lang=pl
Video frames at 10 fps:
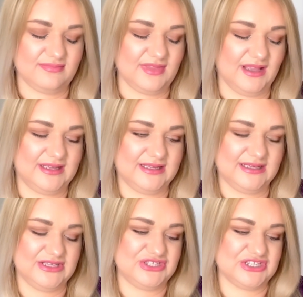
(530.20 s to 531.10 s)
E,
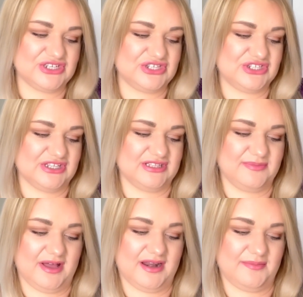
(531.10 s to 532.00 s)
i cieszyć się tym
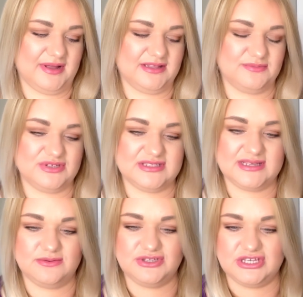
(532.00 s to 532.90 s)
aromatem przez
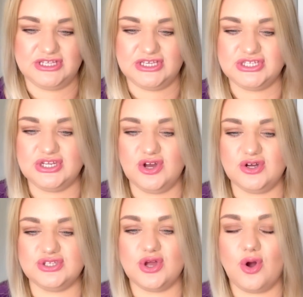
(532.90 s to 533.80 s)
cały dzień. Jeśli
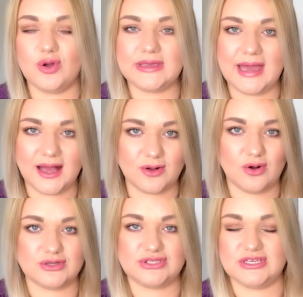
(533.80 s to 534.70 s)
chodzi o
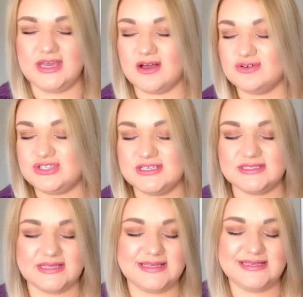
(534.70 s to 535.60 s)
jakość, jakość
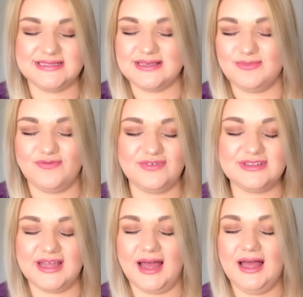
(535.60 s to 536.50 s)
jest
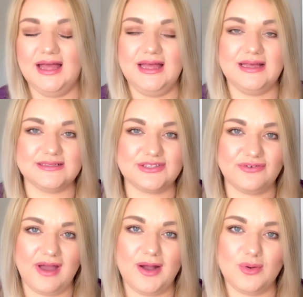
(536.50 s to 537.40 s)
niesamowita.
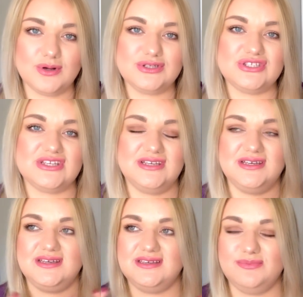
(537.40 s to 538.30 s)
Trwałość
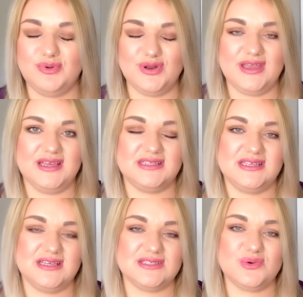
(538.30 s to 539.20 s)
e, i
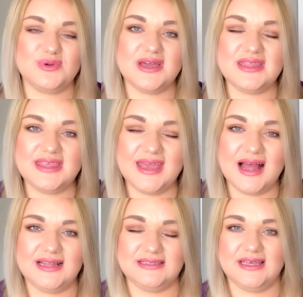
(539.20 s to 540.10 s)
projekcja są
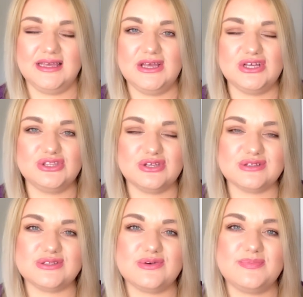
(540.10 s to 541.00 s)
genialne. To
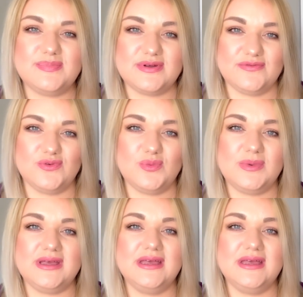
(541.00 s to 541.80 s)
są perfumy